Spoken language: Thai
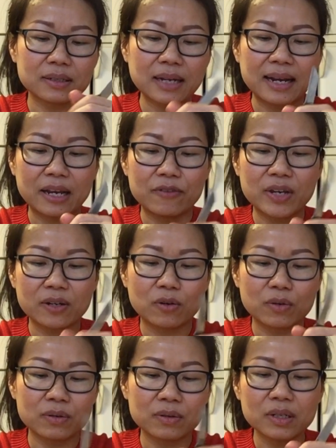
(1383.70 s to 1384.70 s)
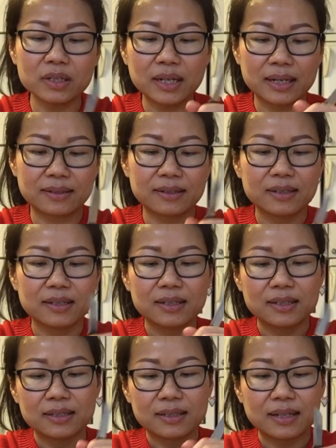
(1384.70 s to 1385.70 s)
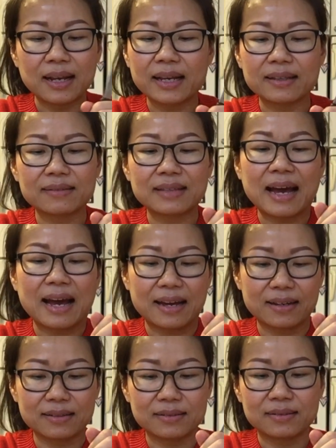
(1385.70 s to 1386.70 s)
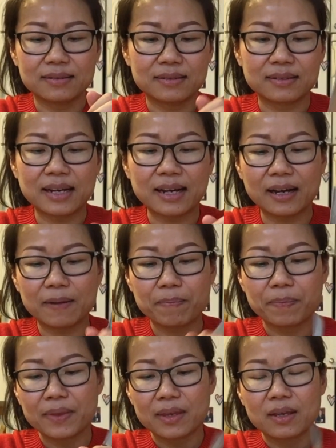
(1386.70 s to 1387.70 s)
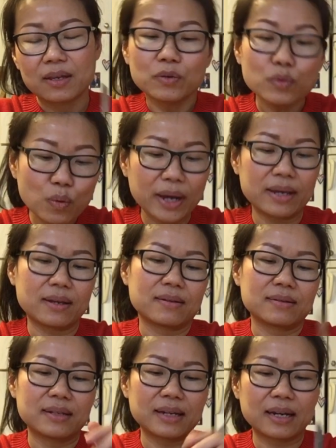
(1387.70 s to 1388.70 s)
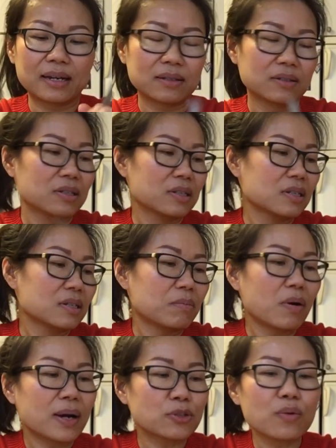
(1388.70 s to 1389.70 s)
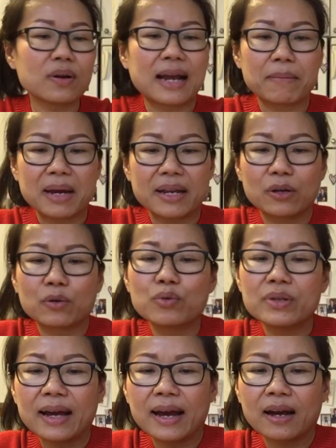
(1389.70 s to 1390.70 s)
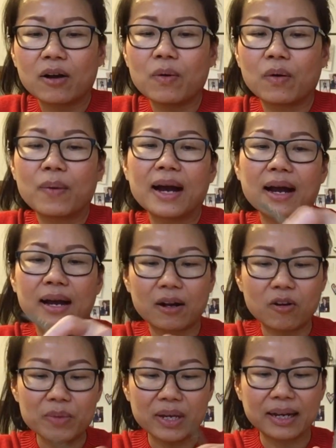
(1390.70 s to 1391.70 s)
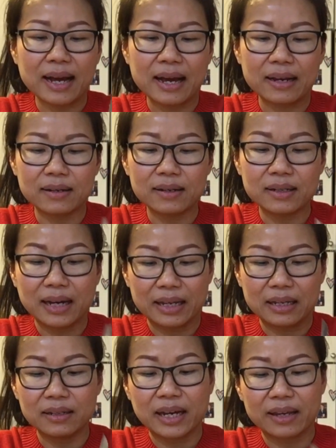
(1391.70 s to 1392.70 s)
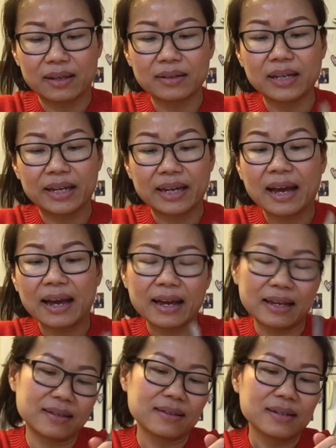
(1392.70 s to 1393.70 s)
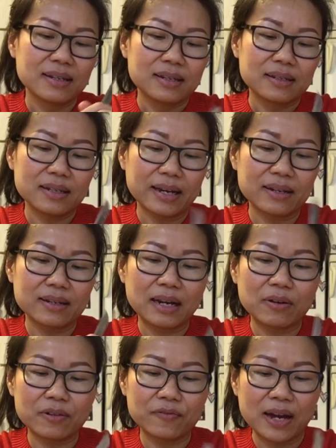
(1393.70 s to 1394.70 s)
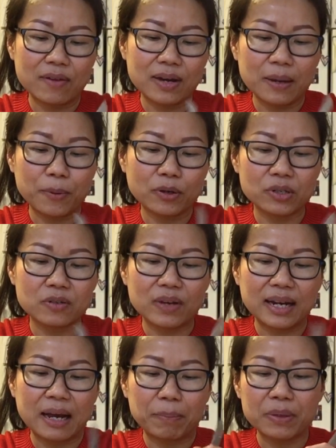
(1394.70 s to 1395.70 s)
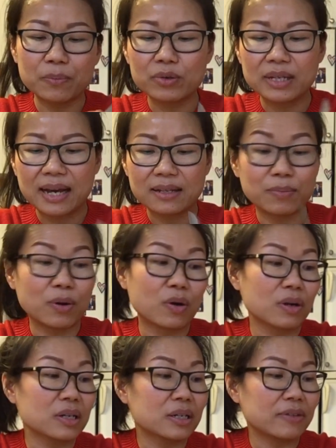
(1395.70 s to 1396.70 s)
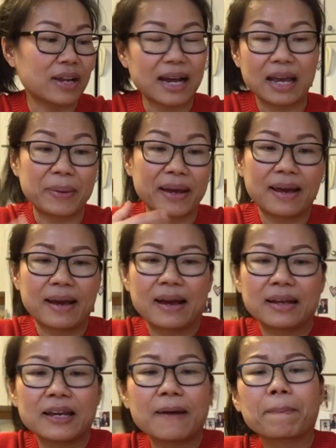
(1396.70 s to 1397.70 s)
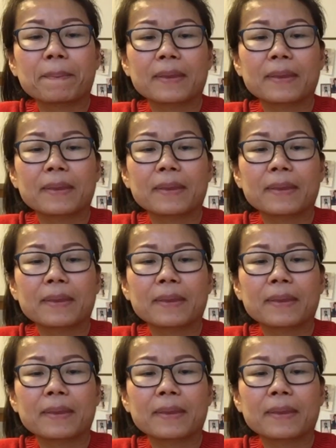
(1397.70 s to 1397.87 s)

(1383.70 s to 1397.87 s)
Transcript: การไหลเวียนของเลือดอะไรต่างๆนะคะ ด้วยนะคะเพราะว่าช่วงหลังมาเนี่ย คุณย่าเขาบอกว่าเขามีอาการเหนื่อยเหนื่อยเหนื่อยง่าย ที่ไอเคยเล่าให้ฟังว่า พอถึงเวลาปุ๊บคุณย่าจะบอกเลย เวลาไอไปหาเนี่ย